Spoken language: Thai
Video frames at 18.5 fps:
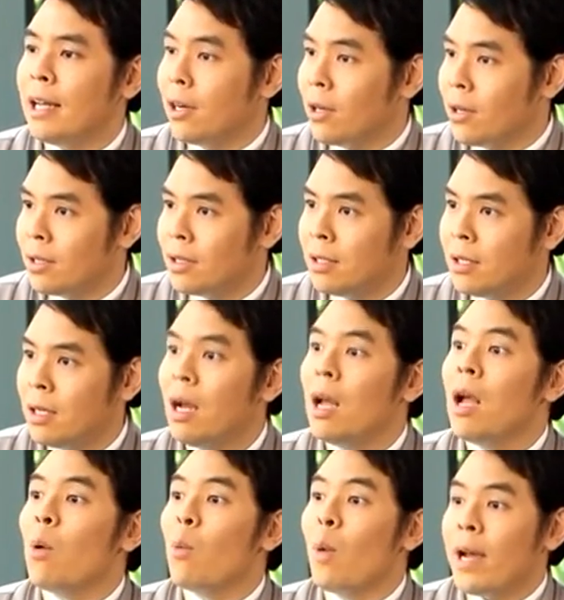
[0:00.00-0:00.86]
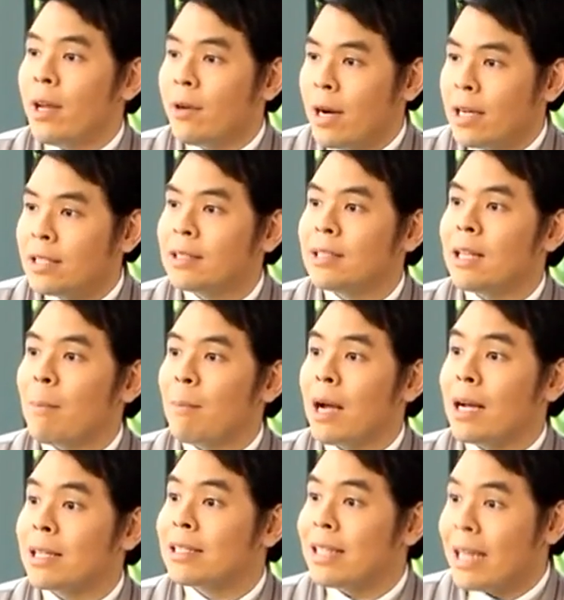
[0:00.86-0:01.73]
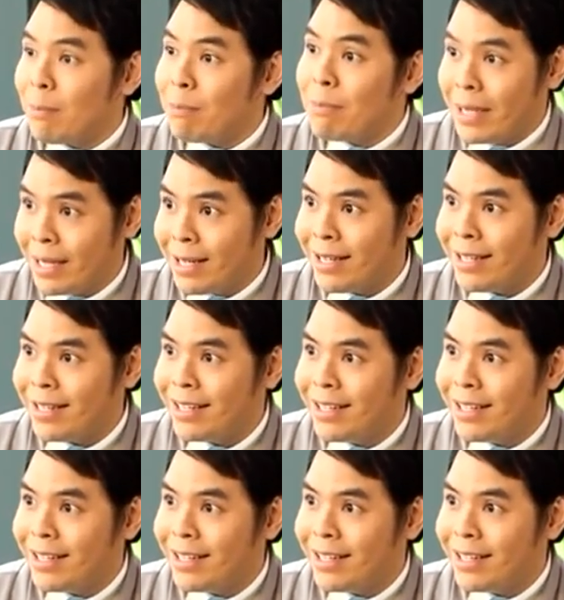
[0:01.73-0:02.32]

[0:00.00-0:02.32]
นั่นก็คือไวรัสตับอักเสบบี